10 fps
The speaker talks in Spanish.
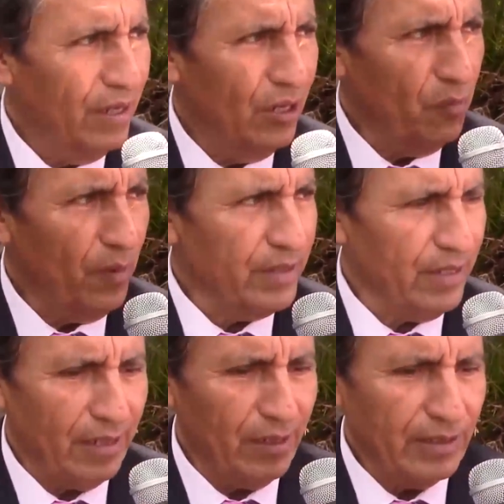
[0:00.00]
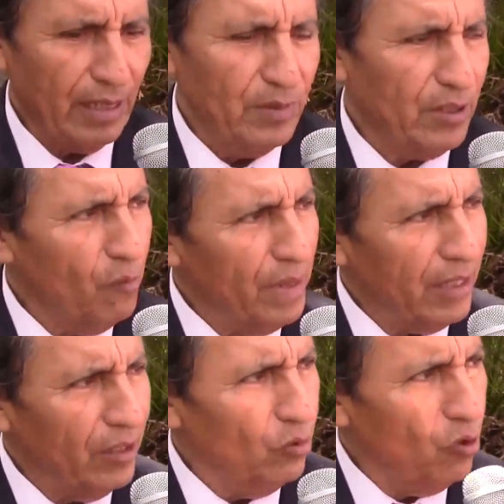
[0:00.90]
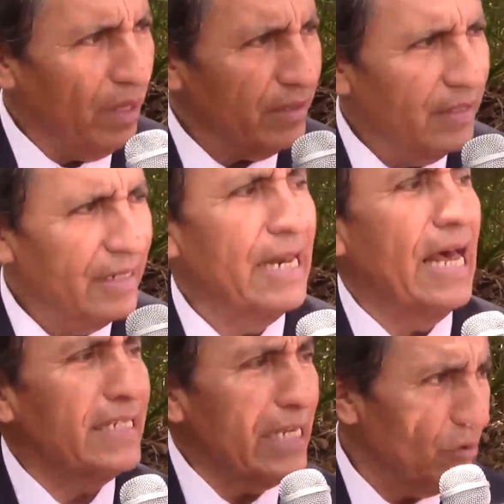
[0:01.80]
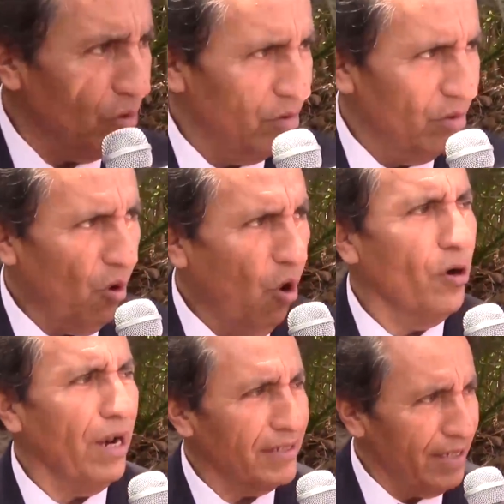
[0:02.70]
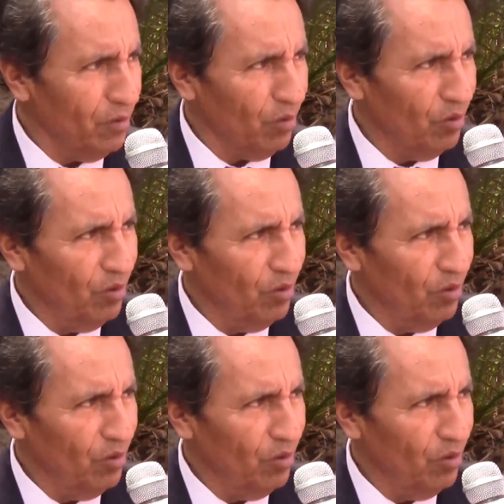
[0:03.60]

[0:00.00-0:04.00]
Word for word: y no puede ser, y le estamos aumentando uno más nacido o nacido.